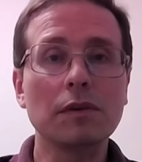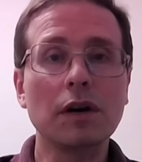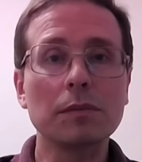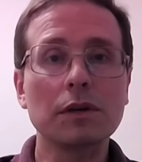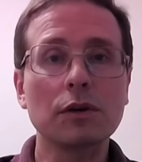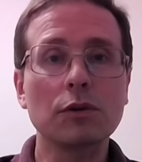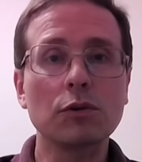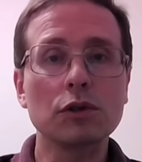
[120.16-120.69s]
в
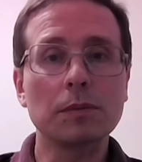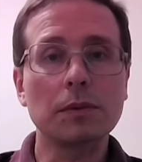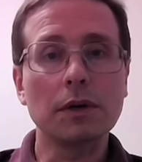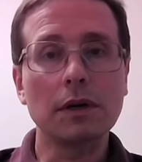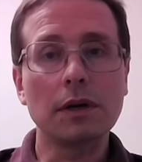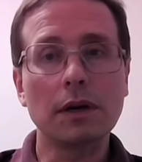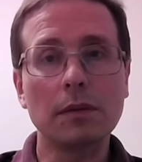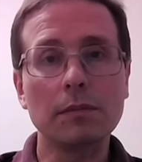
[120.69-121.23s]
рамках
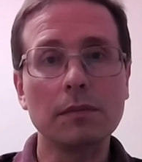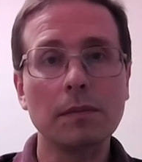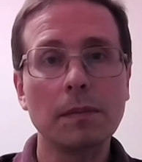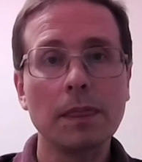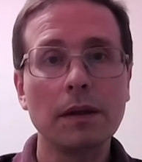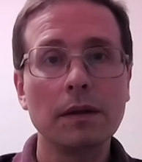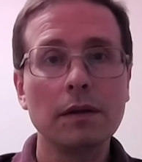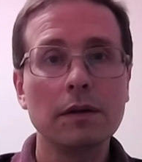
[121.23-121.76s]
госпрограмм.
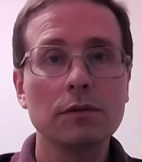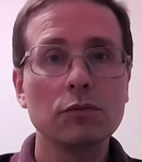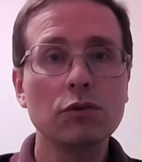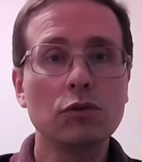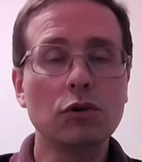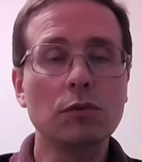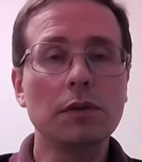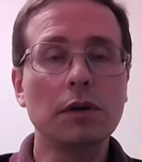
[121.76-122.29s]
Ну и
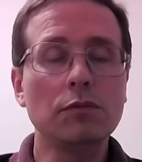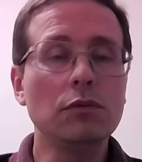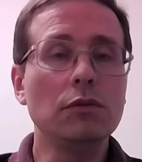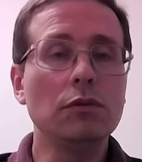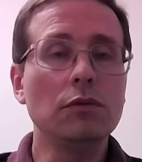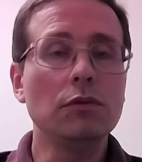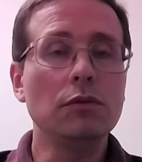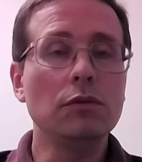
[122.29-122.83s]
кроме того,
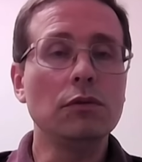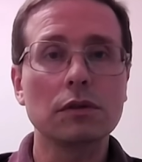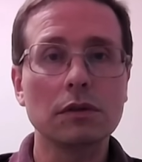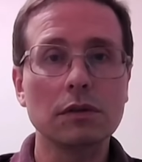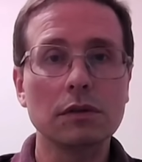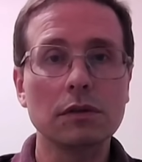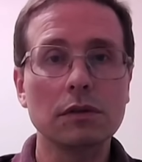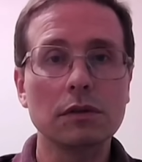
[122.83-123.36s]
вот,
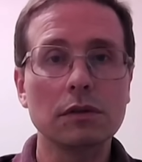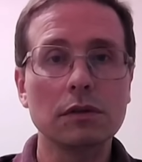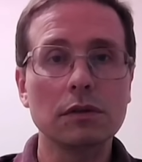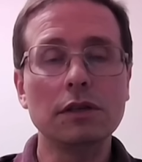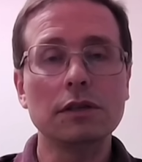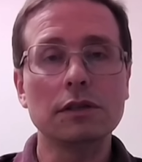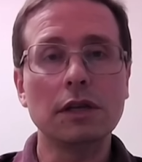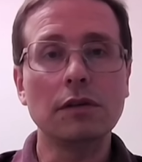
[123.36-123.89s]
э,
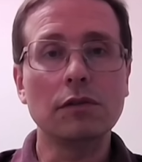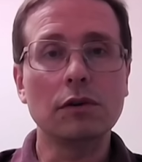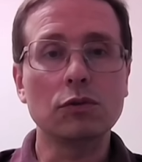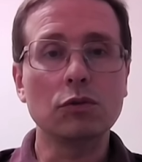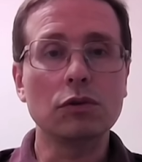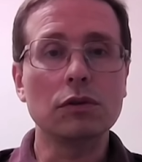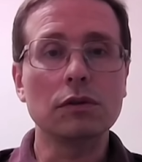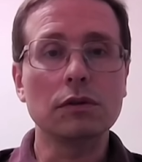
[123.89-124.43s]
повышение ставок
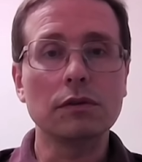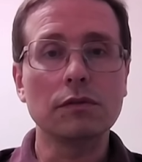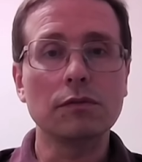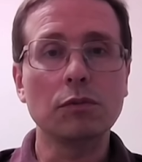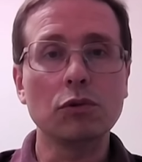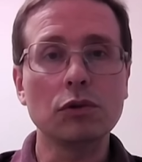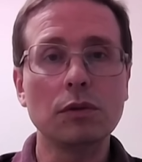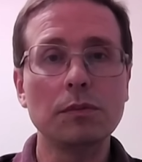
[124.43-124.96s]
тоже
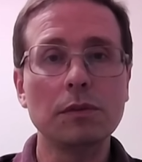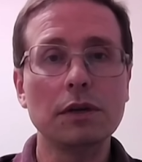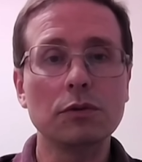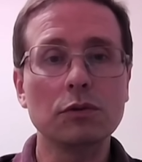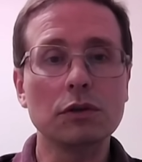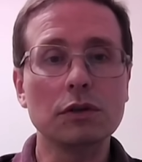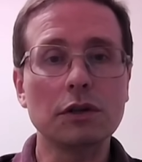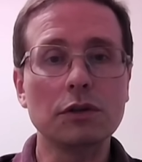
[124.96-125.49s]
в полной мере
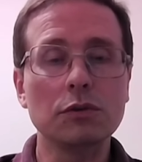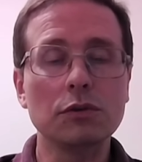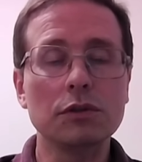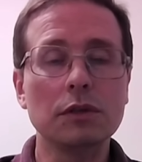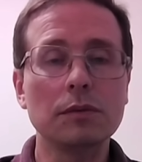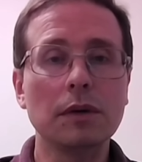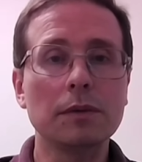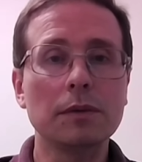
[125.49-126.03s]
уже начнет
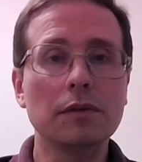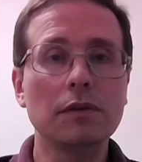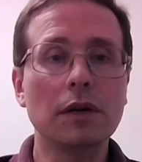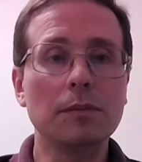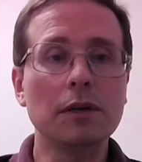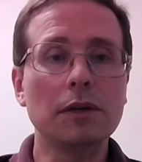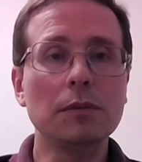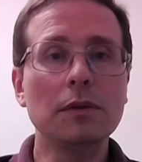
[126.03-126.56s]
себя
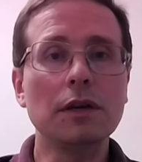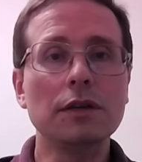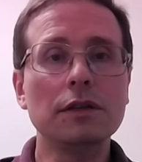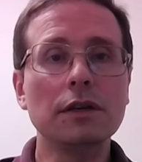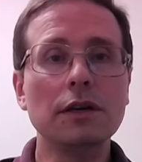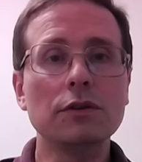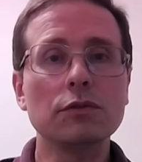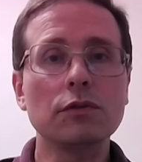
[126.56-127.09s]
проявлять. Поэтому я
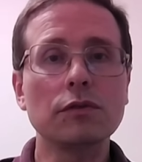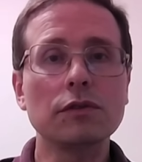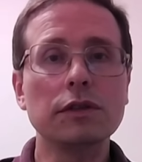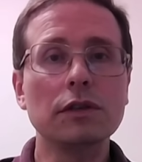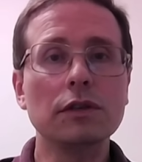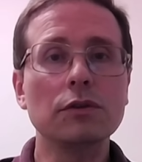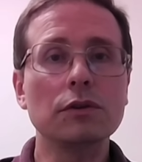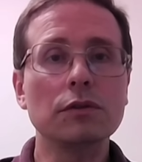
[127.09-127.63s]
считаю, что
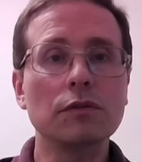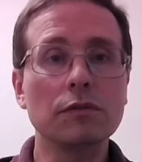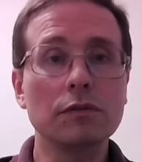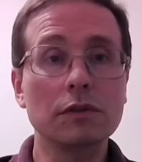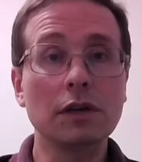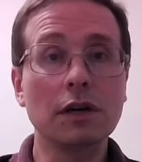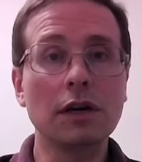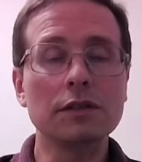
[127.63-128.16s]

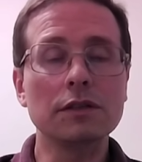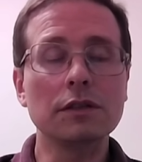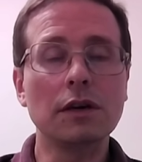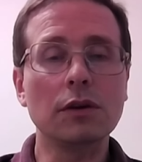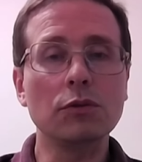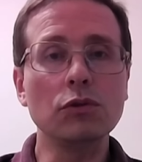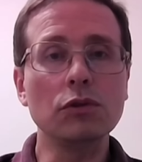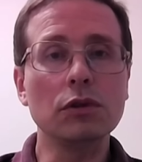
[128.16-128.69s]
до
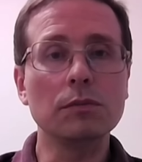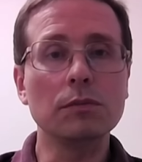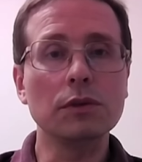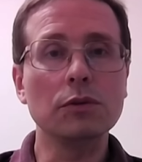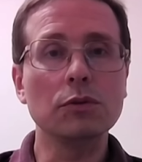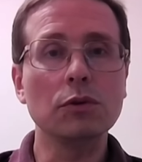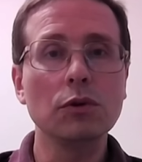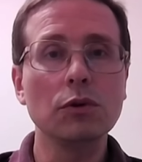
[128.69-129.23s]
конца года
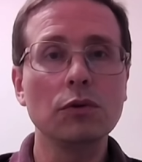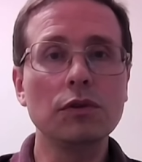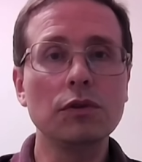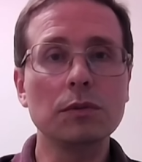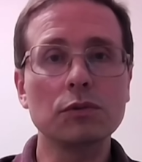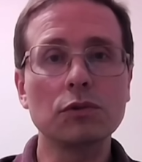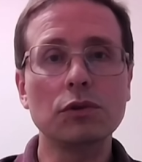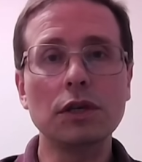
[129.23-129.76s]
мы
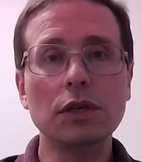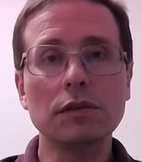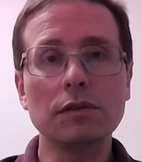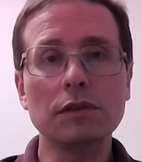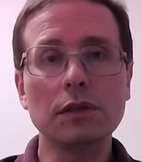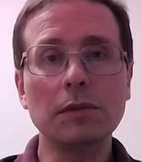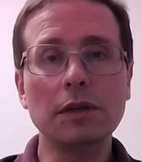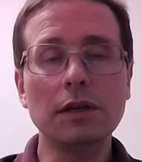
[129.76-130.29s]
увидим
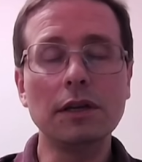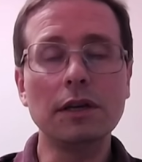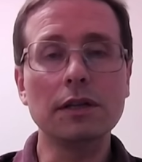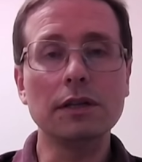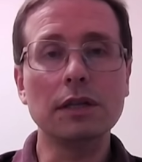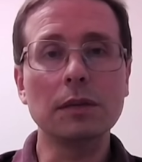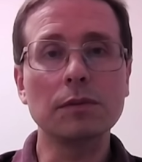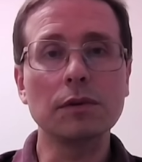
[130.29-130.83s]
существенное
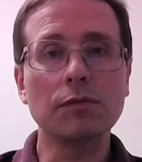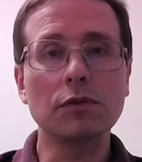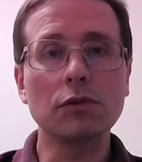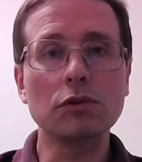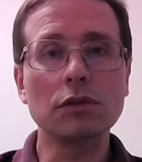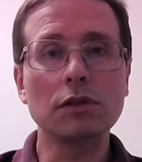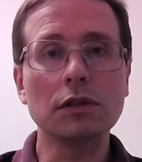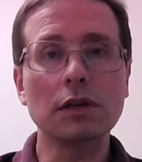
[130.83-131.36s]
замедление темпов
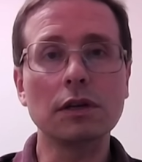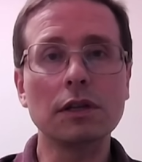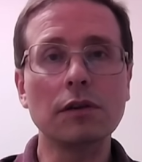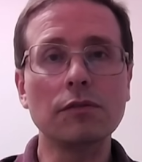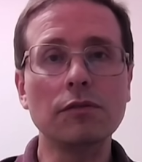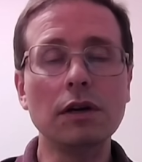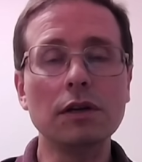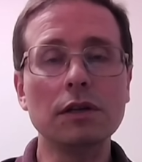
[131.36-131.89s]
роста
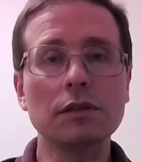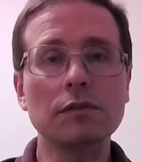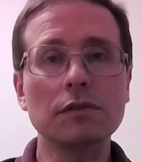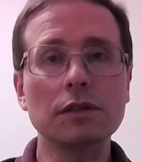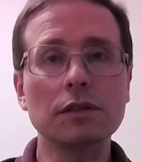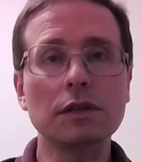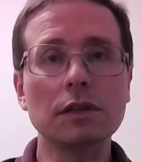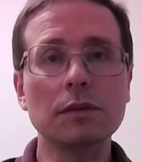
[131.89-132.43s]
кредитования, в
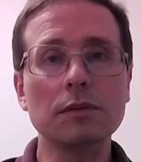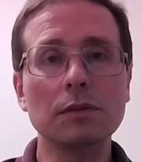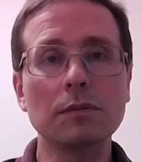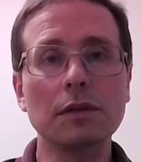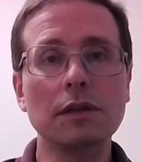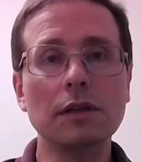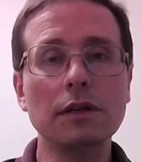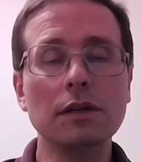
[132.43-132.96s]
связи с этим
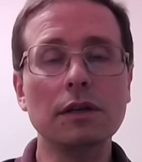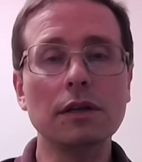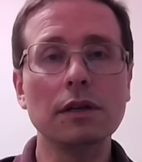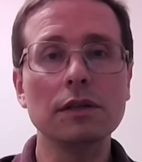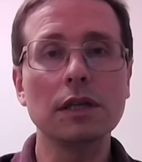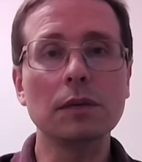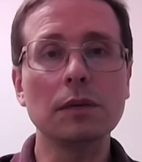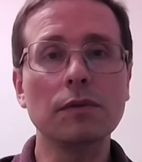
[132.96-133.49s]
замедление
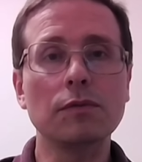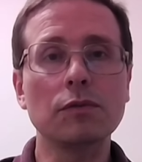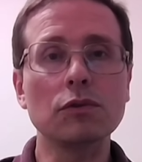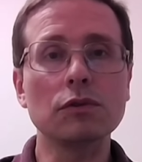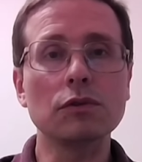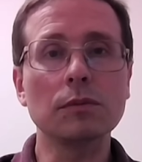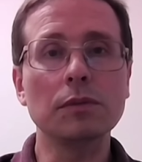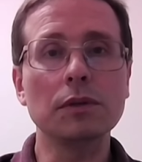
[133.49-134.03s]
темпов
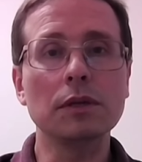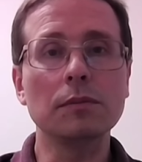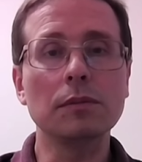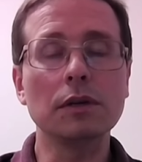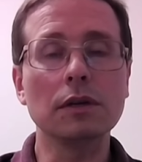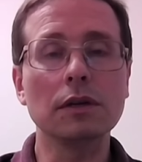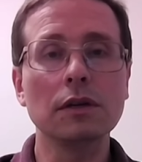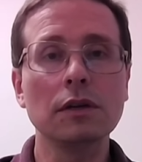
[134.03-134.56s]
роста
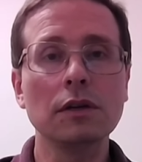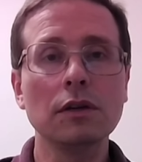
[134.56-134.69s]
прибыли.